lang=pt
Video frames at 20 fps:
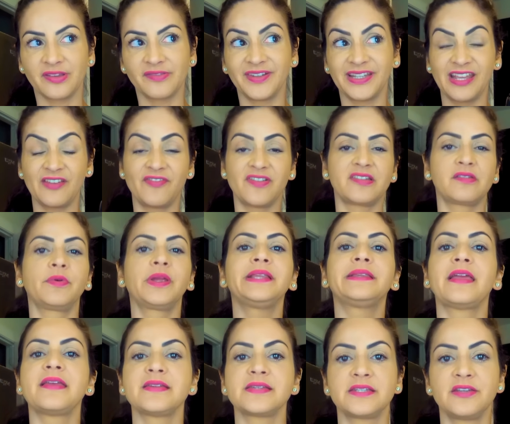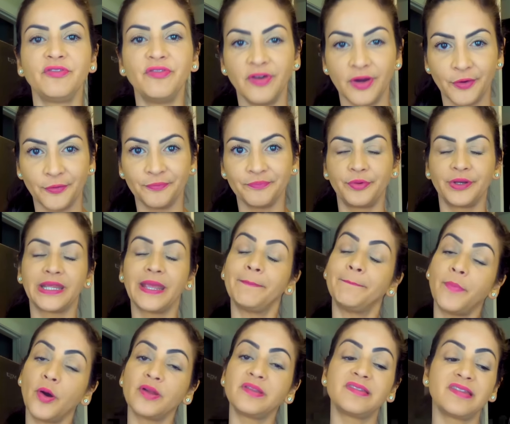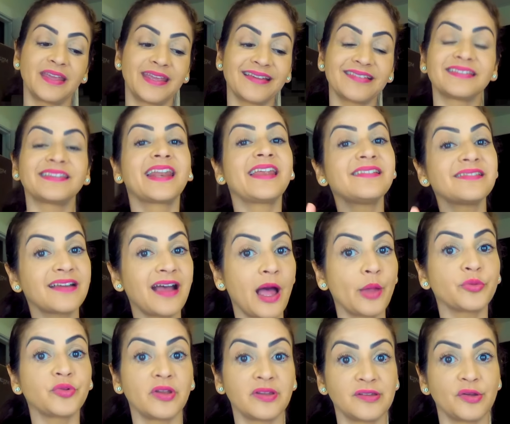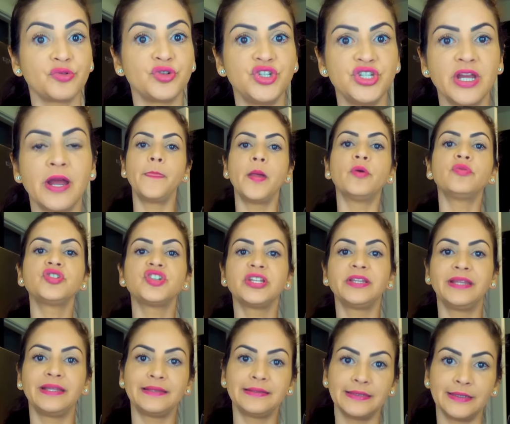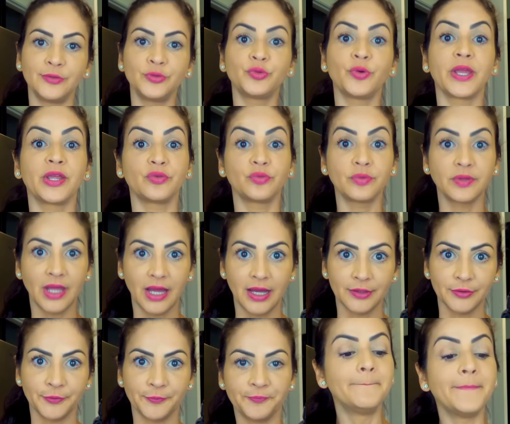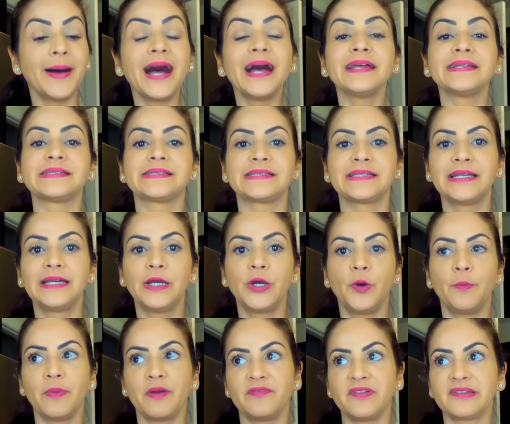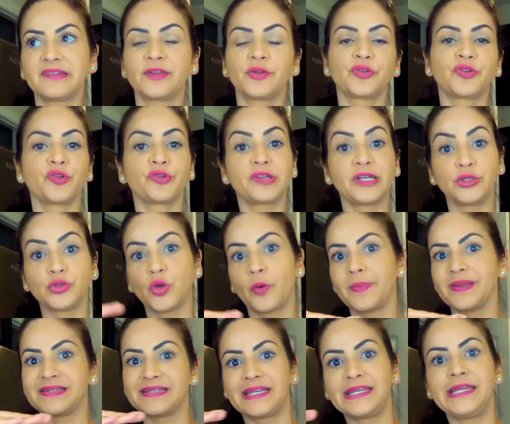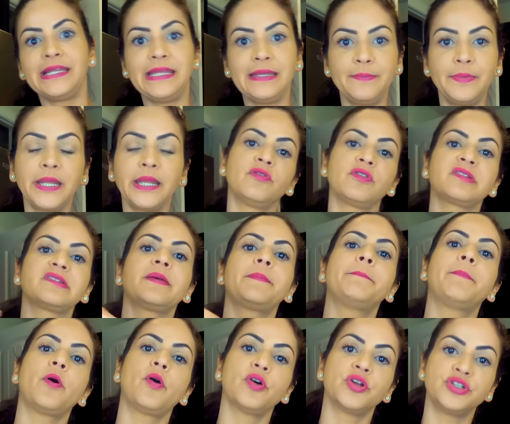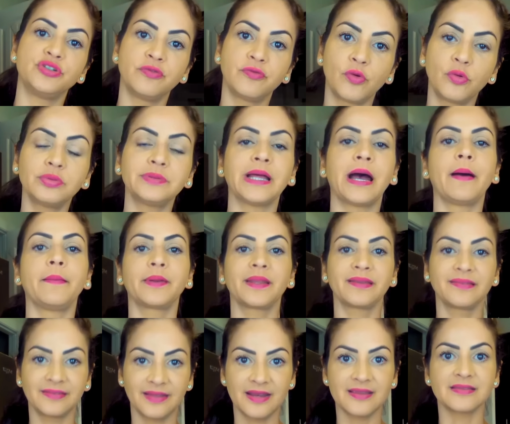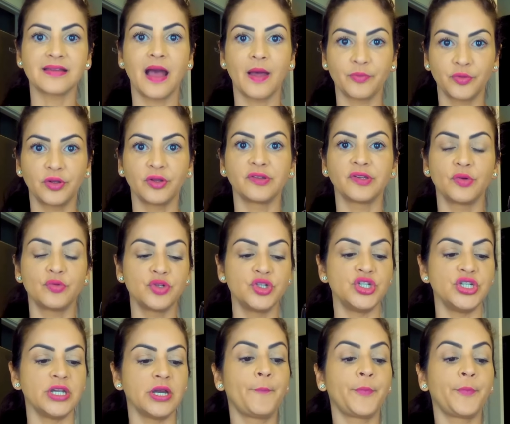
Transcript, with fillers: Você vai ter que fazer um intensivão, porque pode ser que as três cápsulas ao dia não te dê tanto resultado. Mas, uma vez que os seus sintomas equilibrem, você pode voltar para as três cápsulas ao dia.